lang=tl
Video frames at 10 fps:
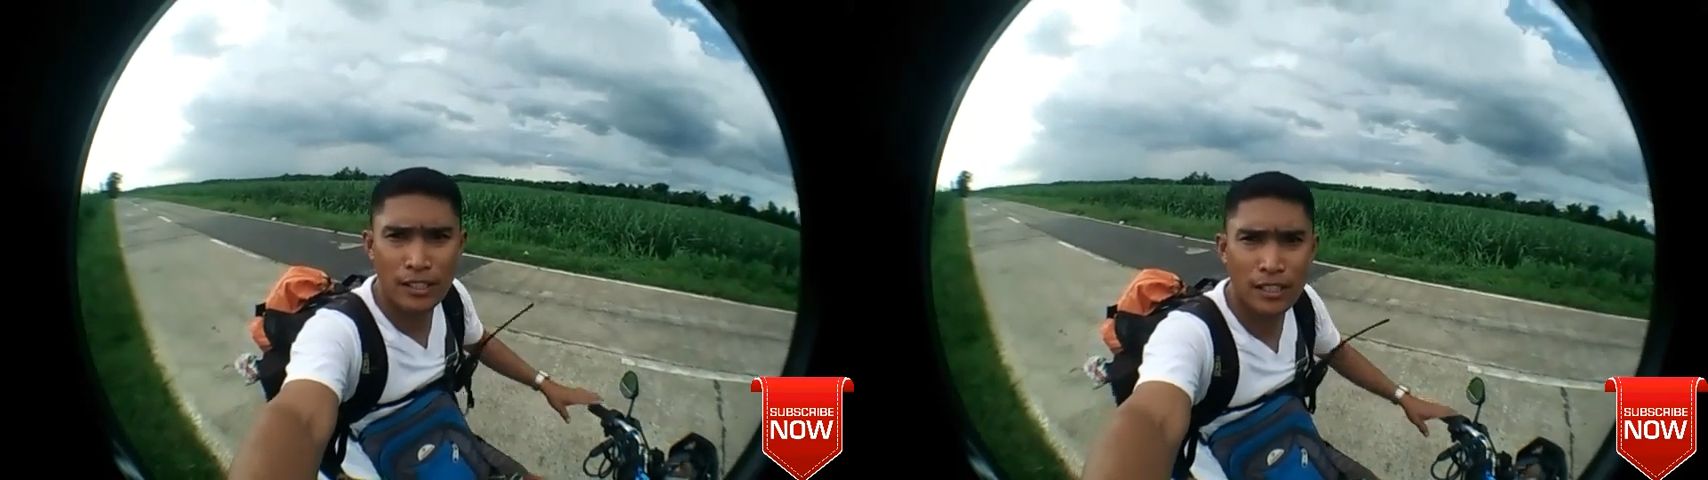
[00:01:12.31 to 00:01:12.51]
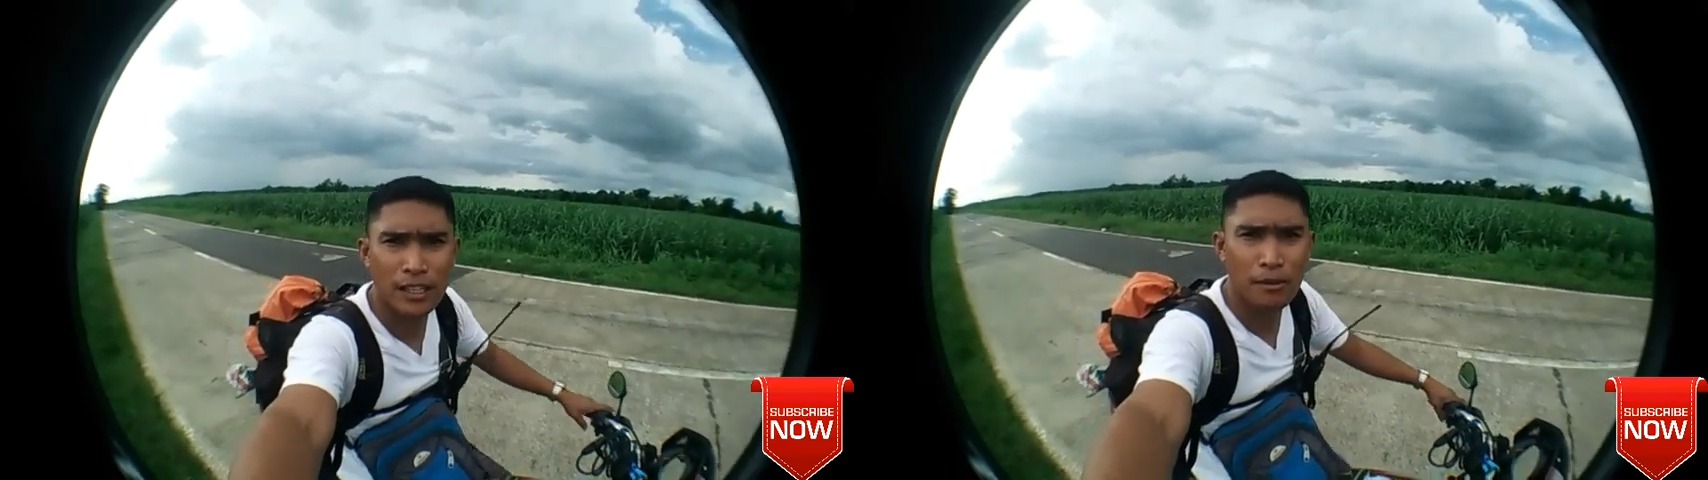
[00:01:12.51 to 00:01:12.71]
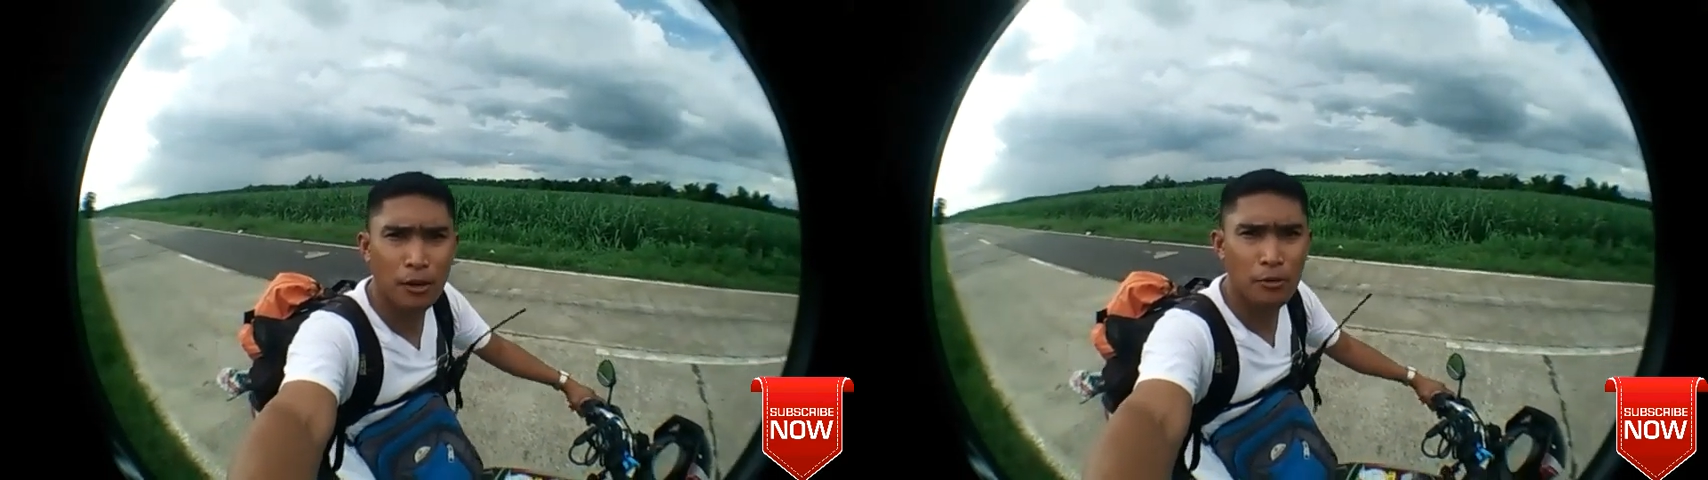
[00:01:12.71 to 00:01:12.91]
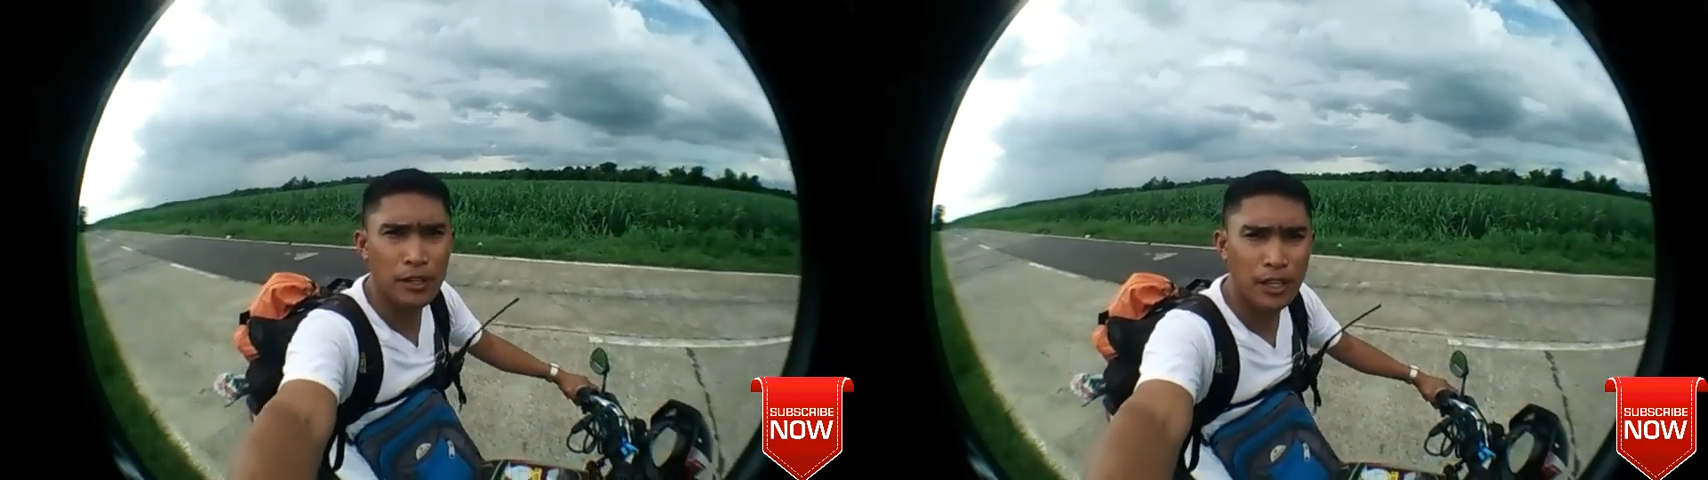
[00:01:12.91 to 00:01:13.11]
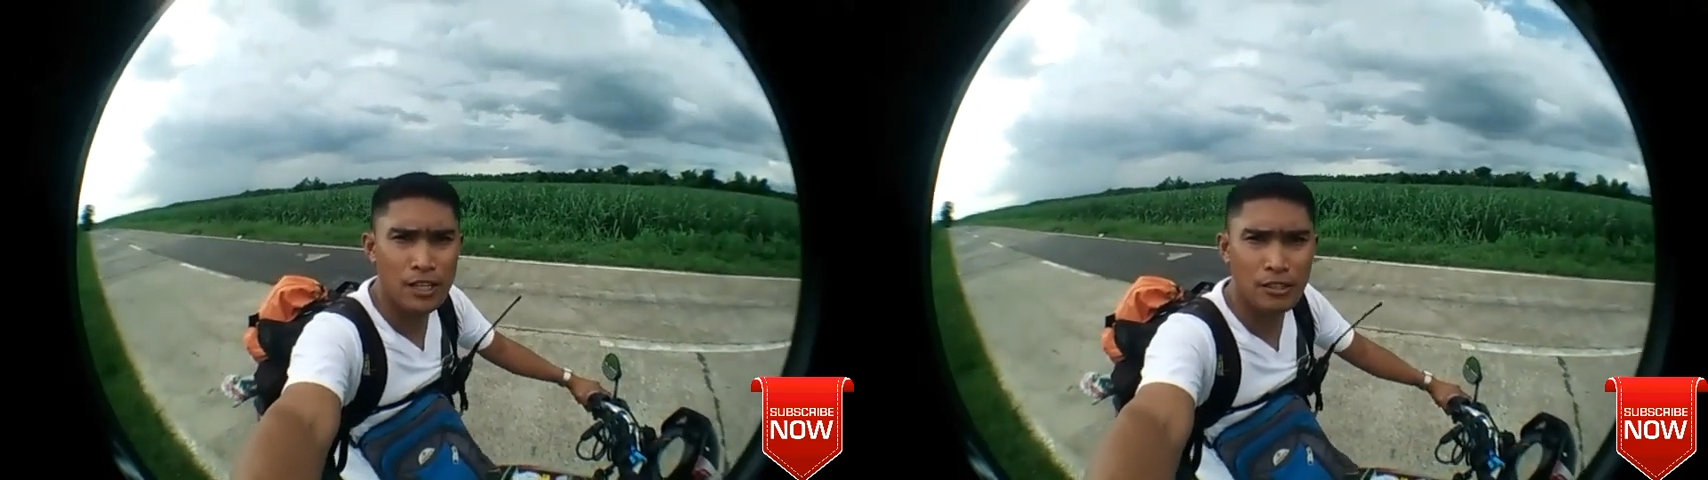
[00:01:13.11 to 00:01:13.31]
kasi wala
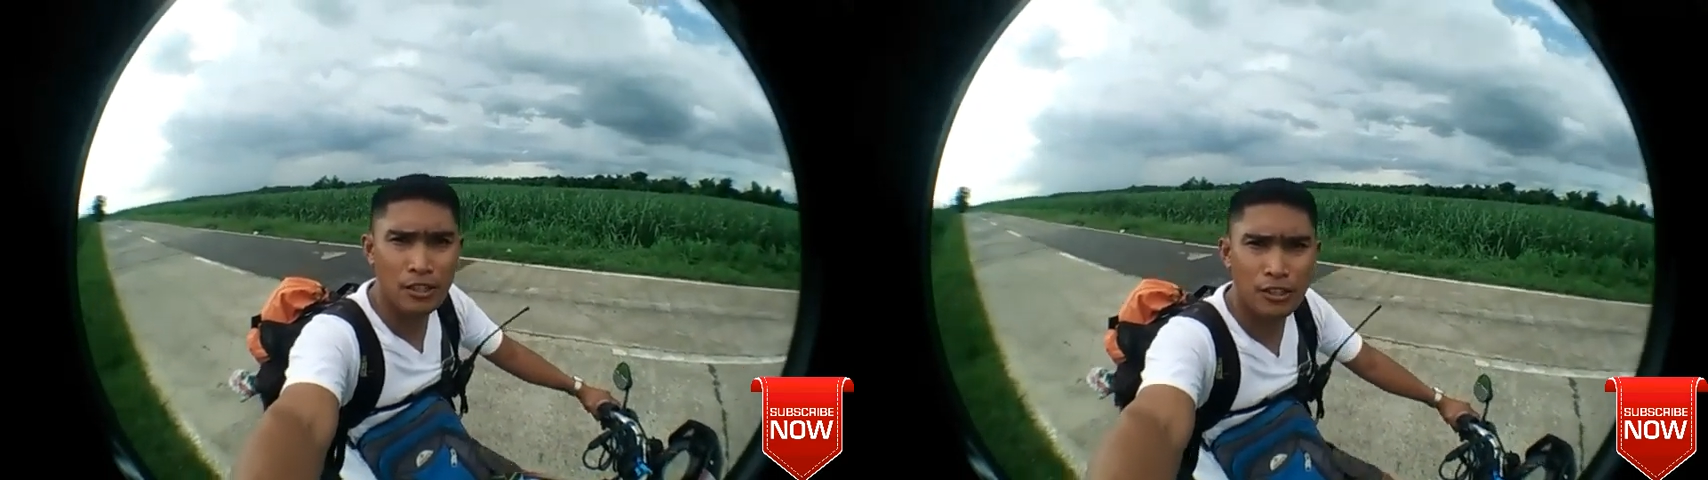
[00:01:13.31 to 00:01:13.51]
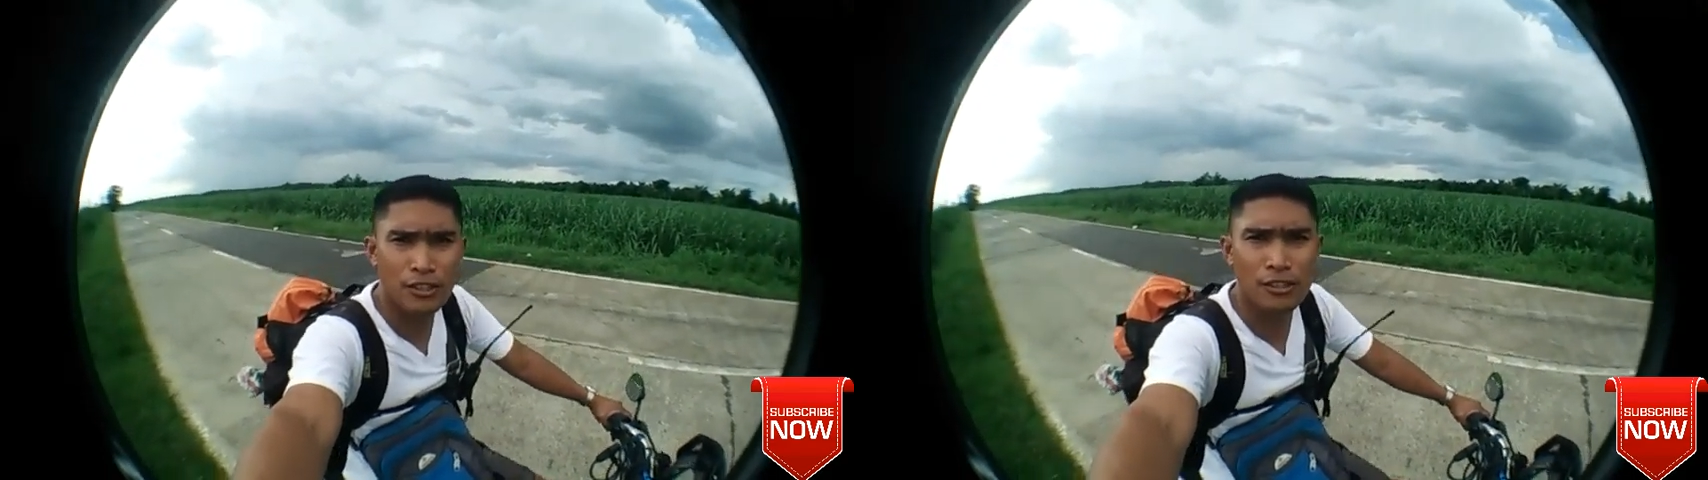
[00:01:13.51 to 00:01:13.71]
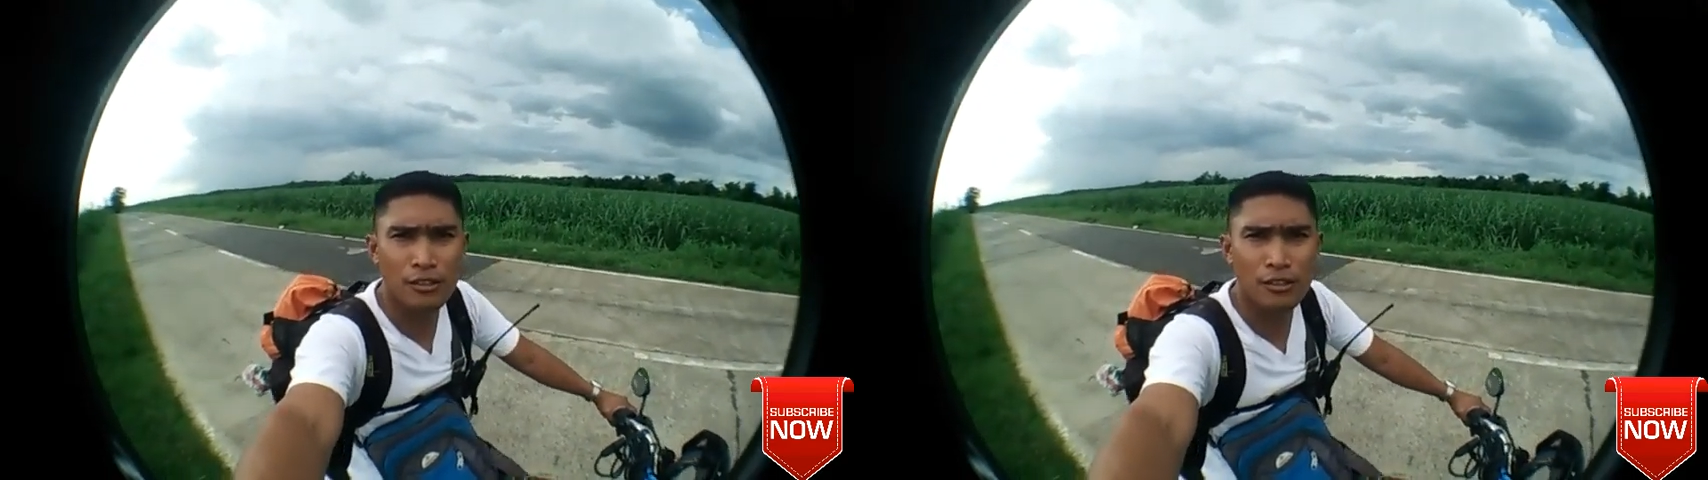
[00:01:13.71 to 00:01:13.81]
communication doon.